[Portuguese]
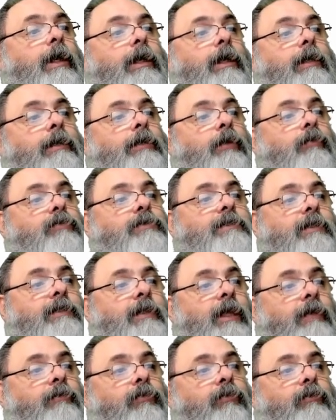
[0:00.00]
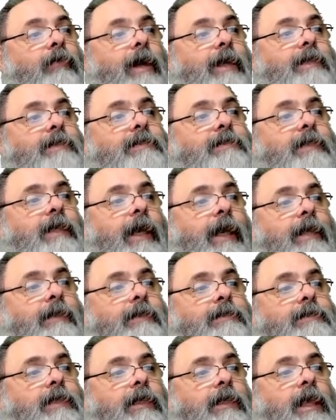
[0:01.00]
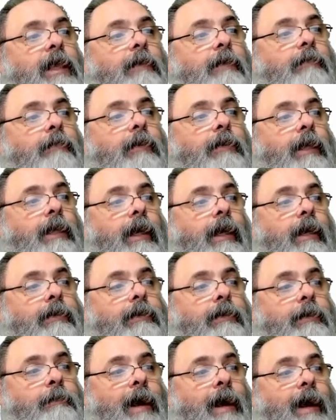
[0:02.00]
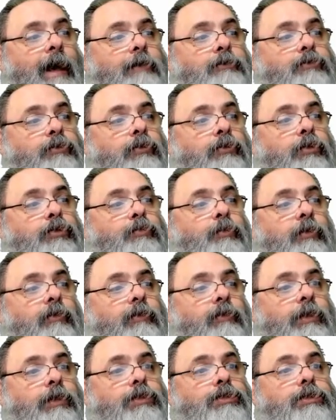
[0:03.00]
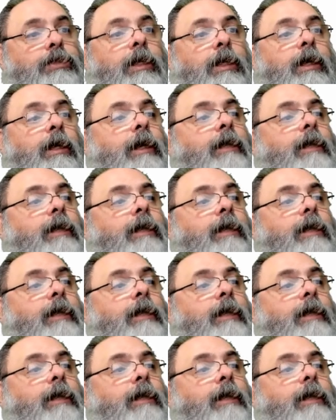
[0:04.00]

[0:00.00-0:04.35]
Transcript: Então você teve várias quedas aqui em, na, em março de 2020,